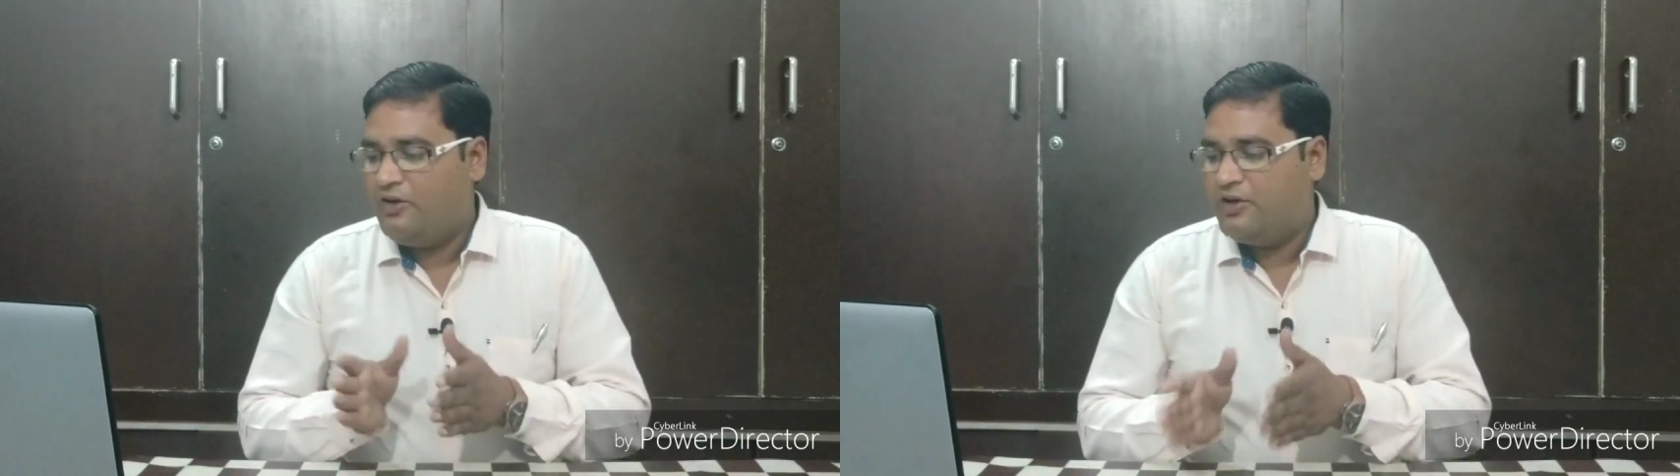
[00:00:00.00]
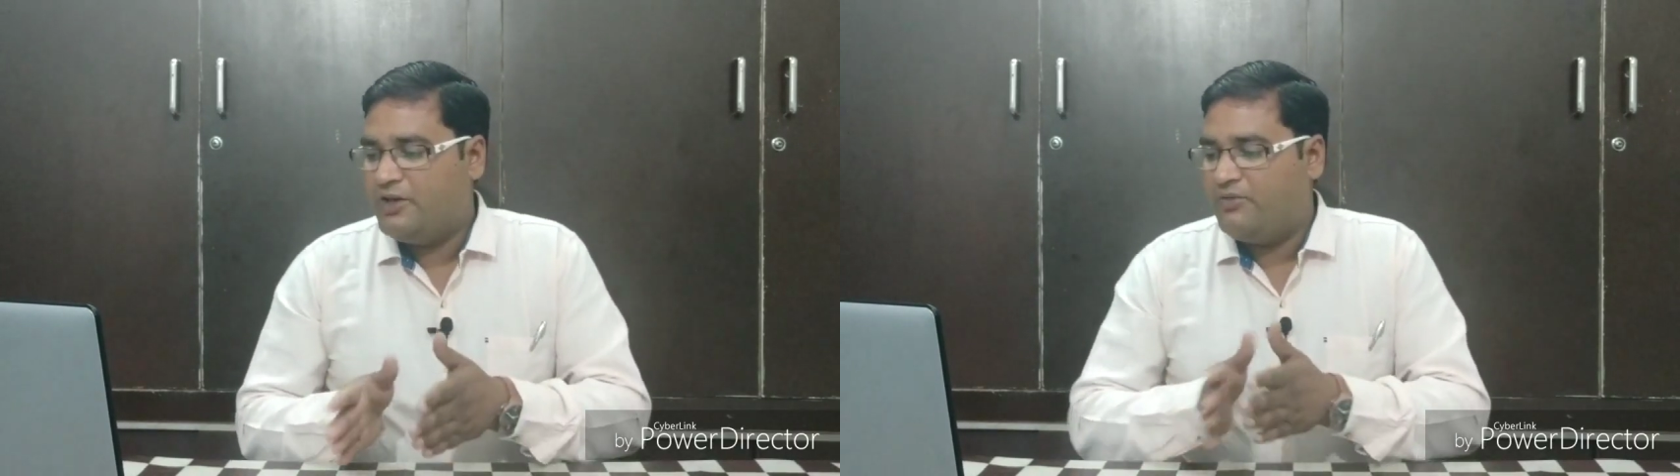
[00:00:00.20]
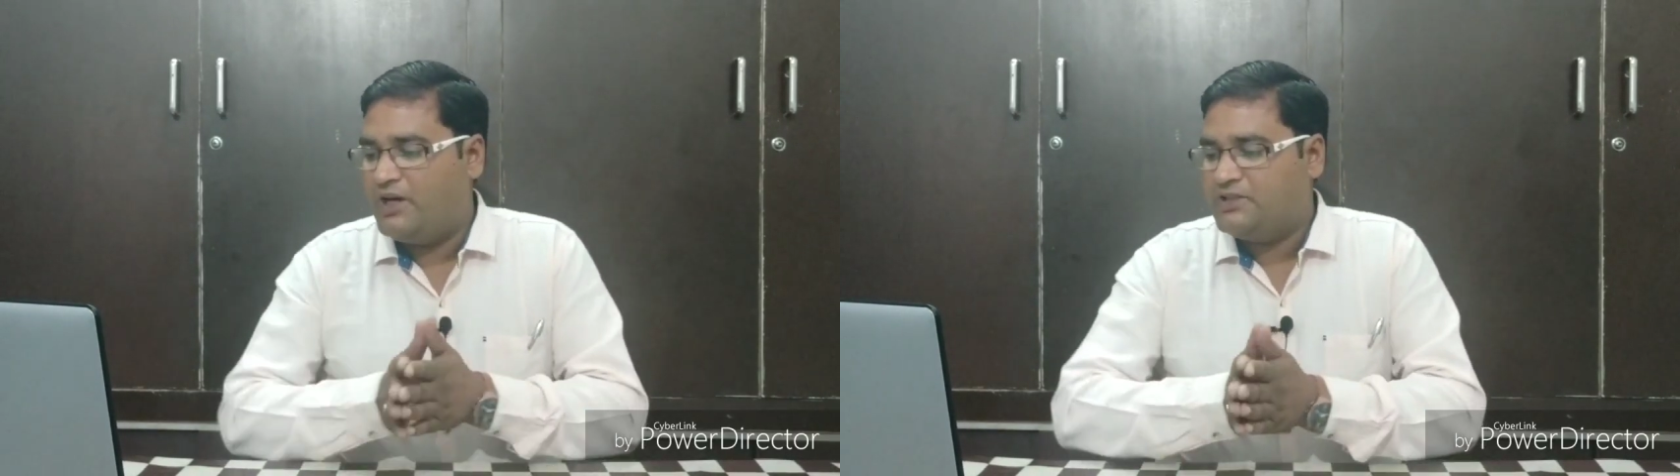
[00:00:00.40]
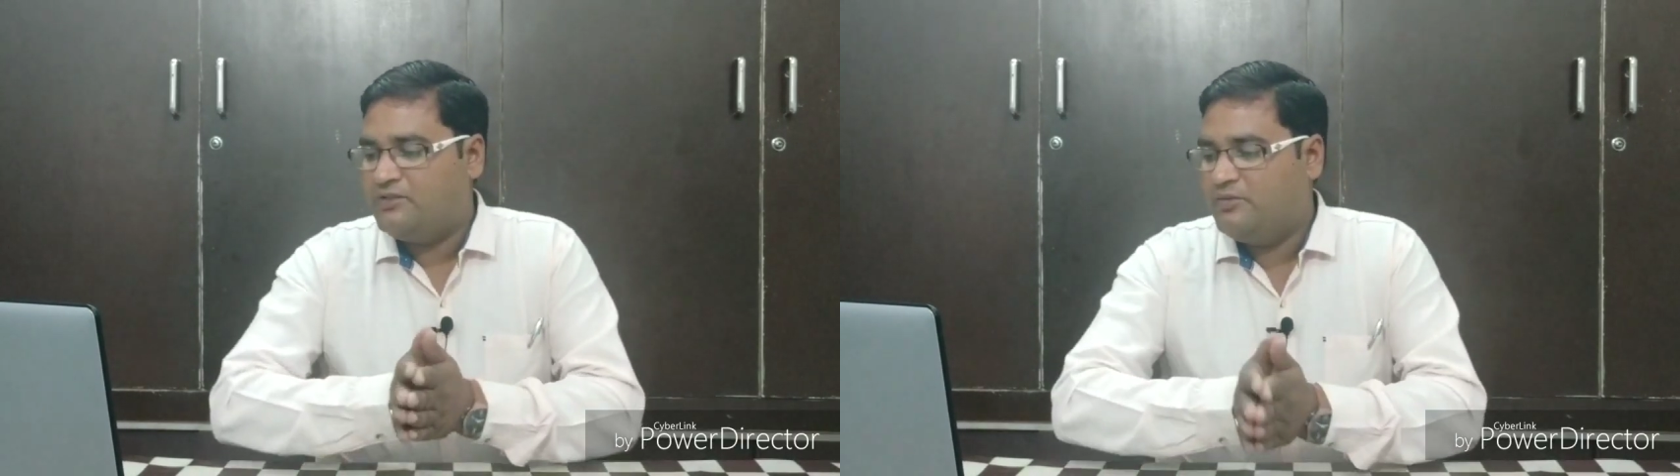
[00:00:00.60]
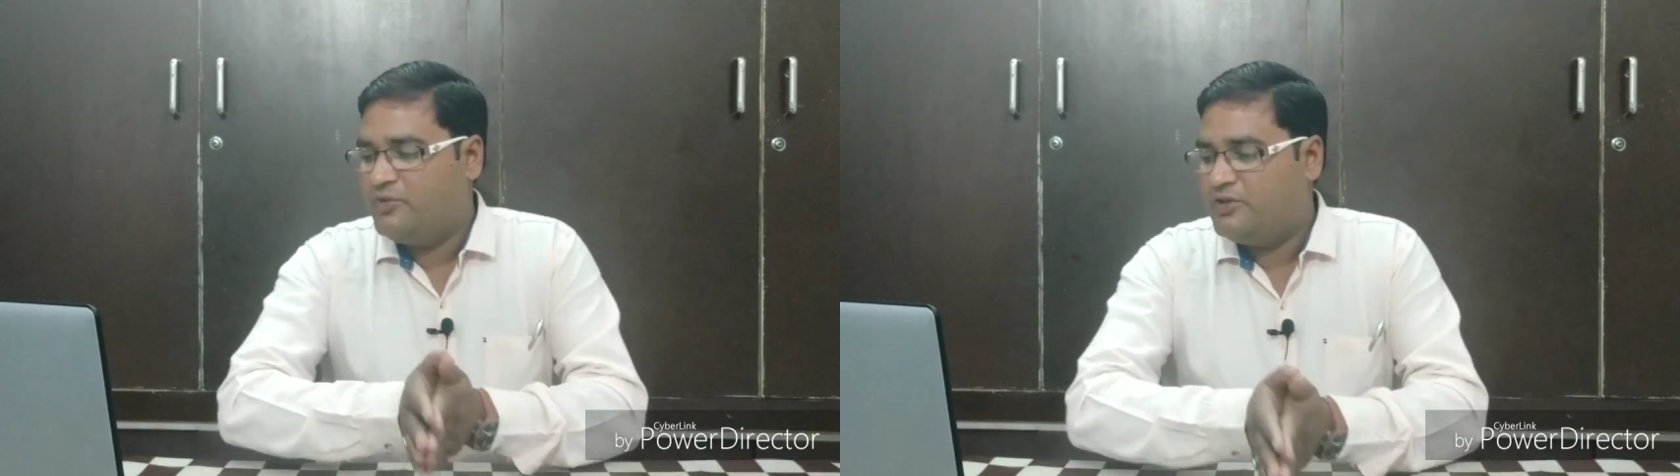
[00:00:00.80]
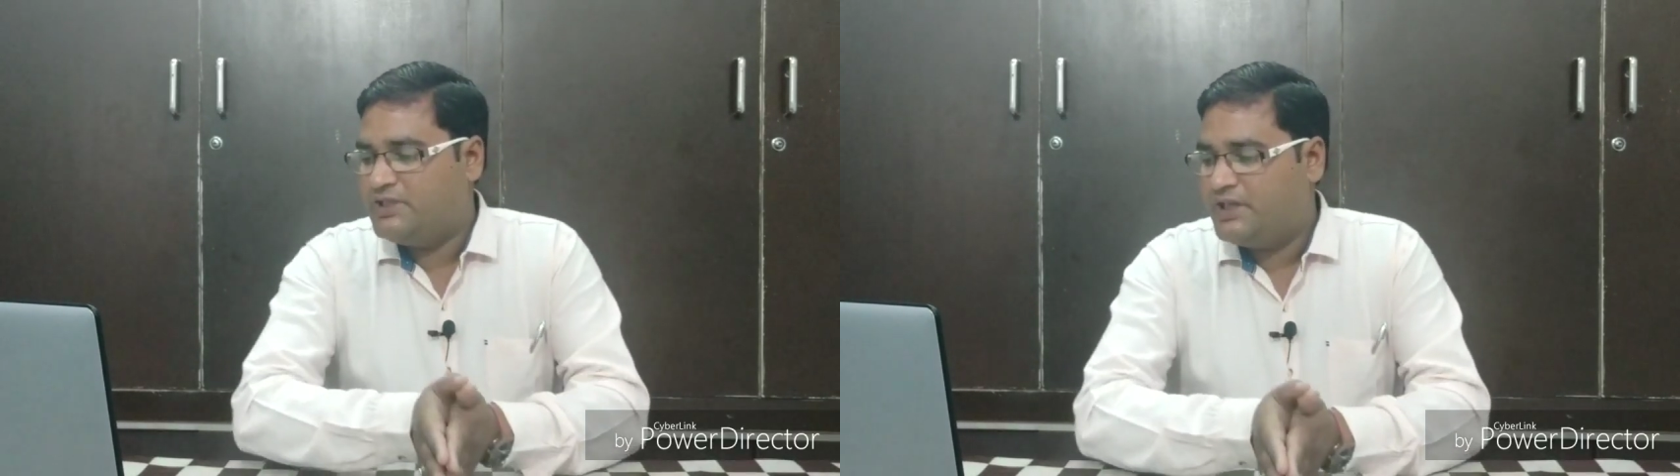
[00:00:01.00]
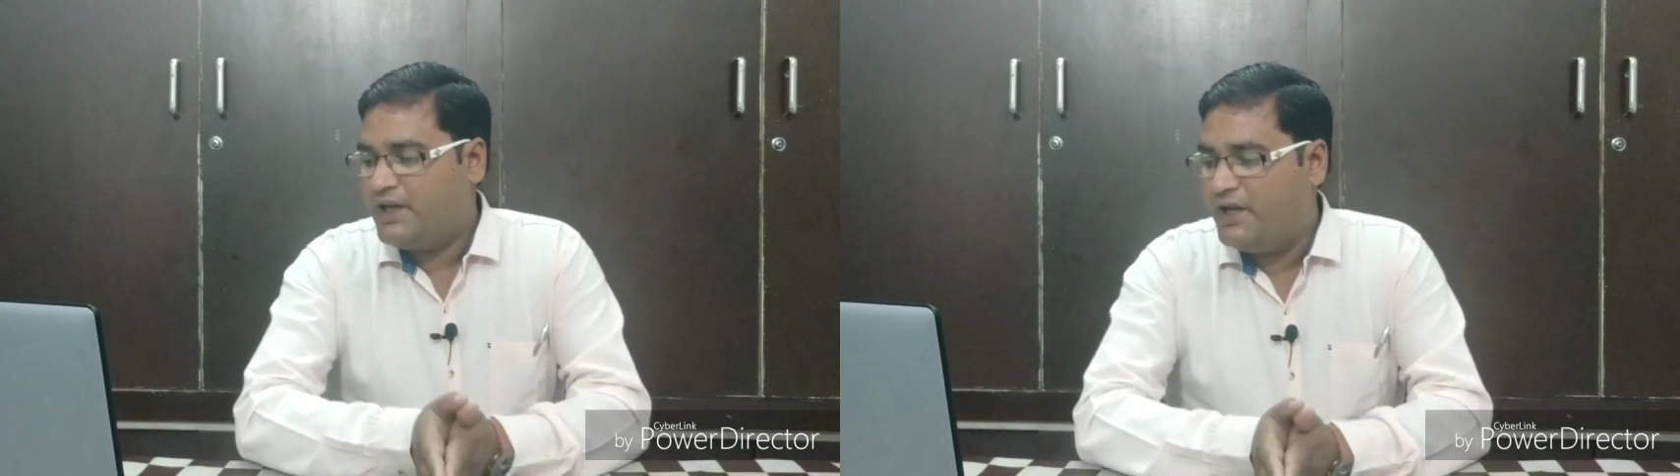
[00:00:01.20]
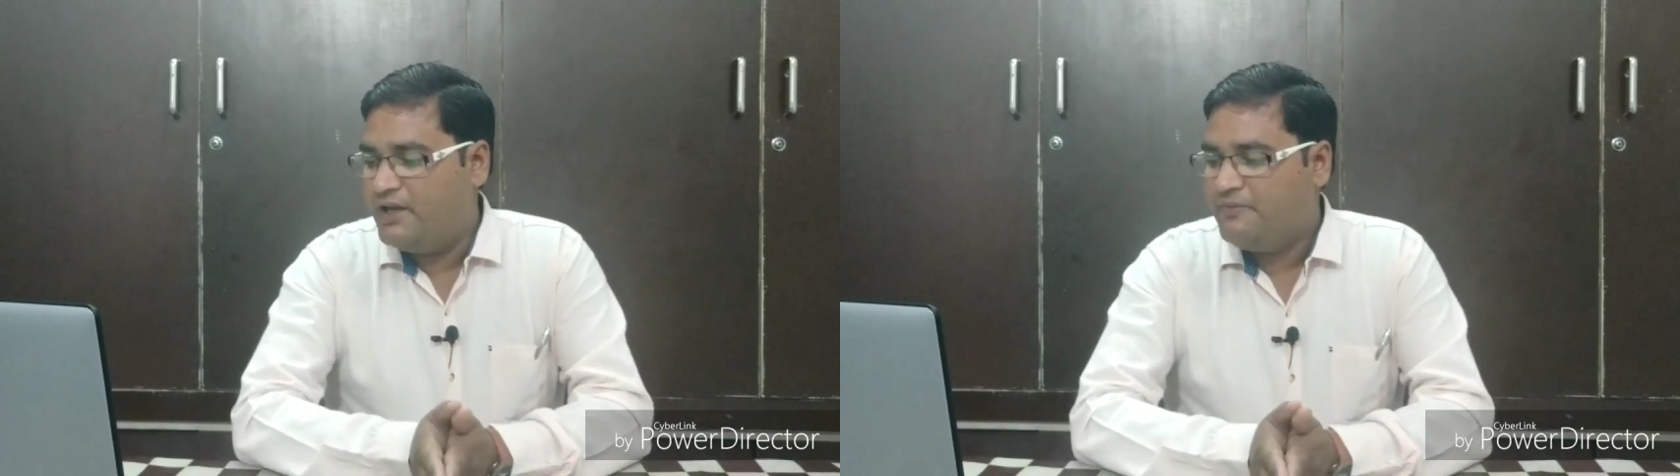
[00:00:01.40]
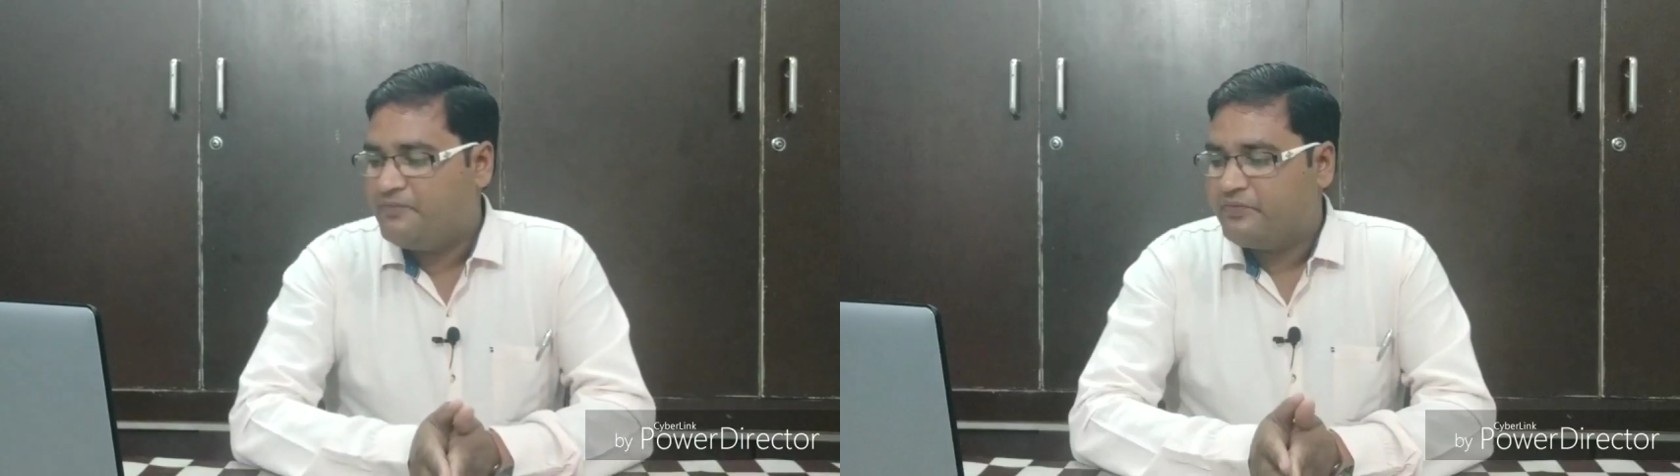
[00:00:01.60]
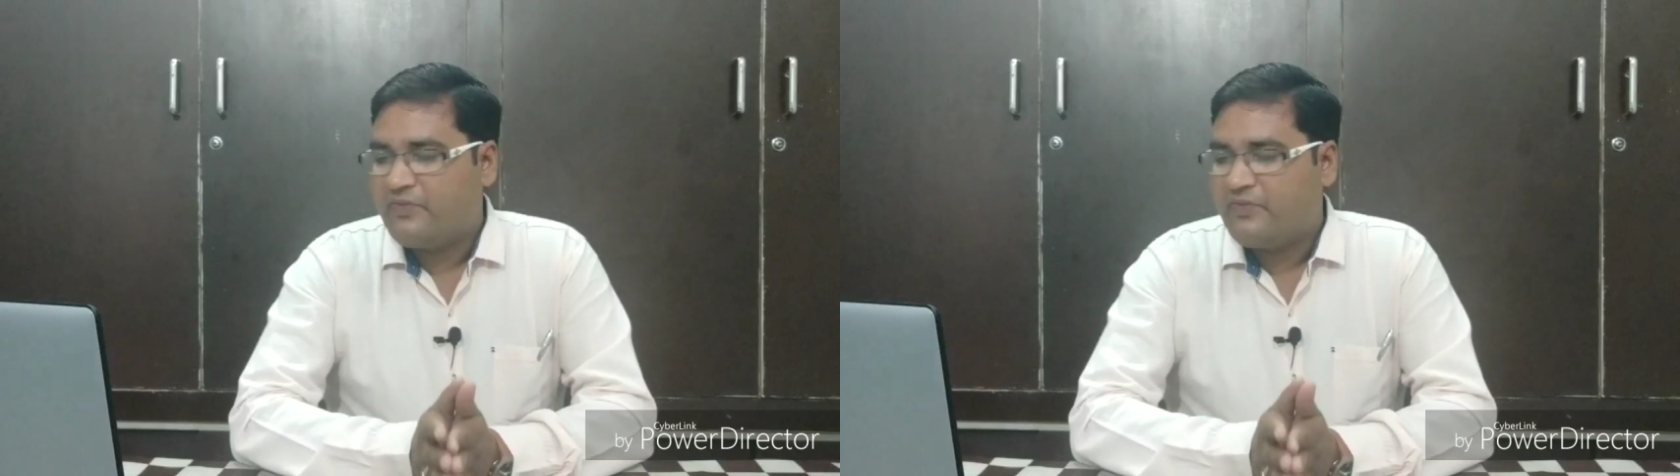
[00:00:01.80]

और एक व्हाट्सअप नंबर दे रखा है